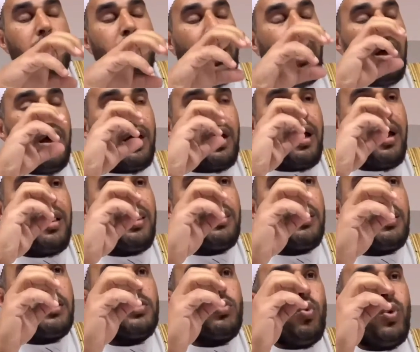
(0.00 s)
مع
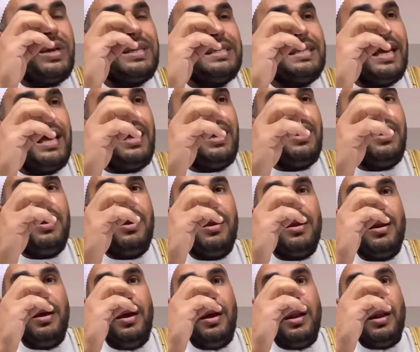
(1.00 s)
كثره وسائل
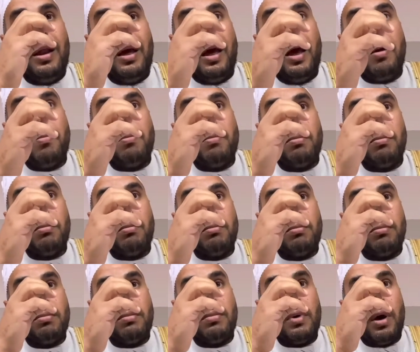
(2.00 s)
الاعلام
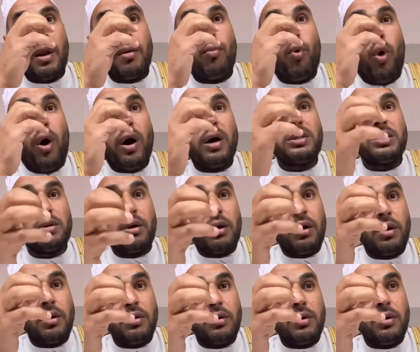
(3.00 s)

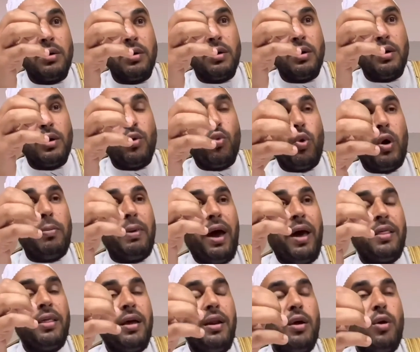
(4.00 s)
المعاصره ومع
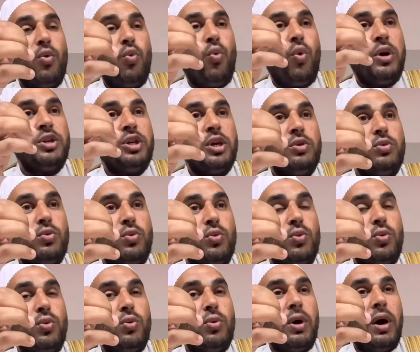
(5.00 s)
ذلك
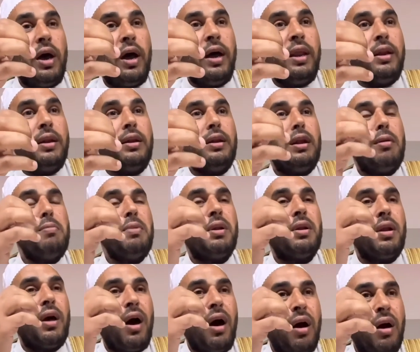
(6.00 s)
وجدوا ان
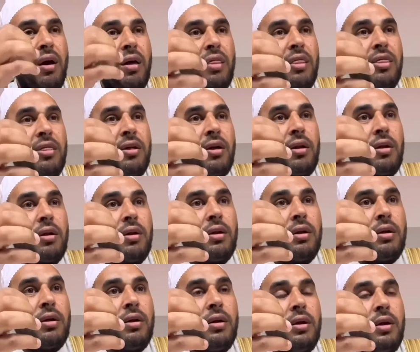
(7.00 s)
من اكثر
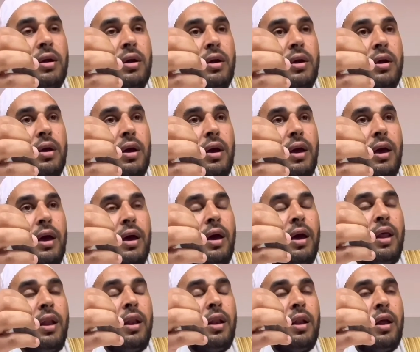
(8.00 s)

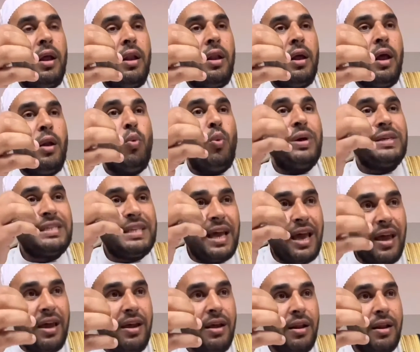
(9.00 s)
ال ال
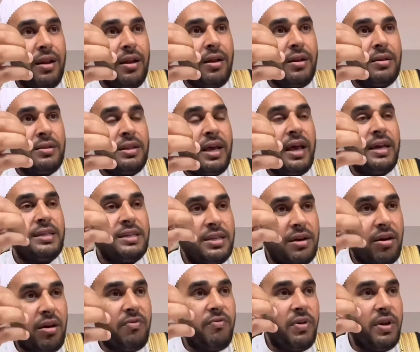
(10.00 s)
الوسائل
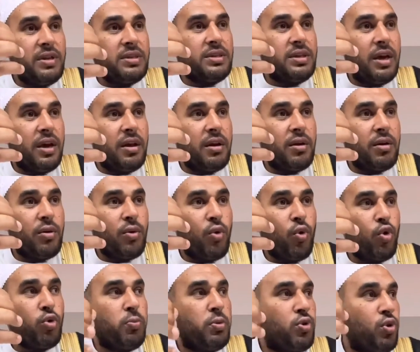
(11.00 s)
تاثيرا في الانسان
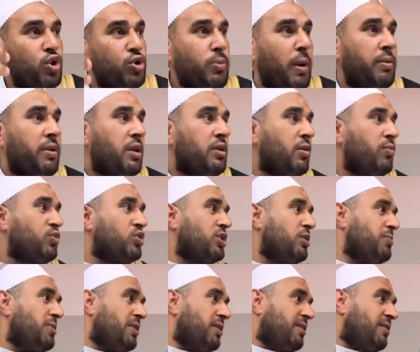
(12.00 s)
خطبه الجمعه بتاعت
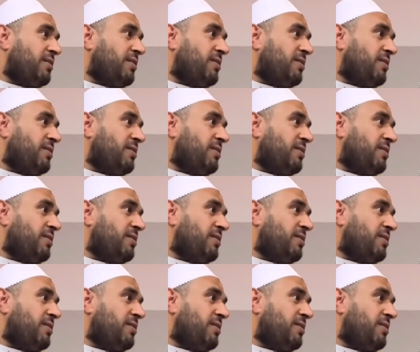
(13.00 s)
المسلمين